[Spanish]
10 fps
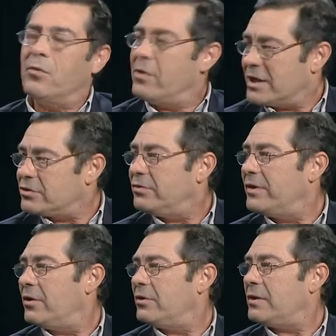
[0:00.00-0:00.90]
un gasto
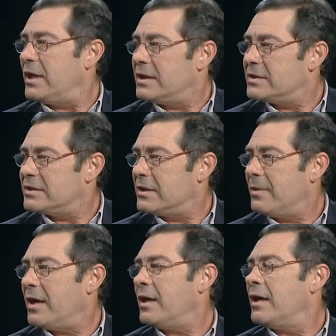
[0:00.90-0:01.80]
fijo en el
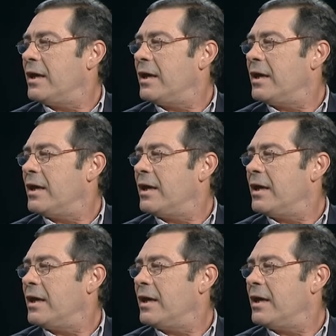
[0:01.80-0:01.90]
sistema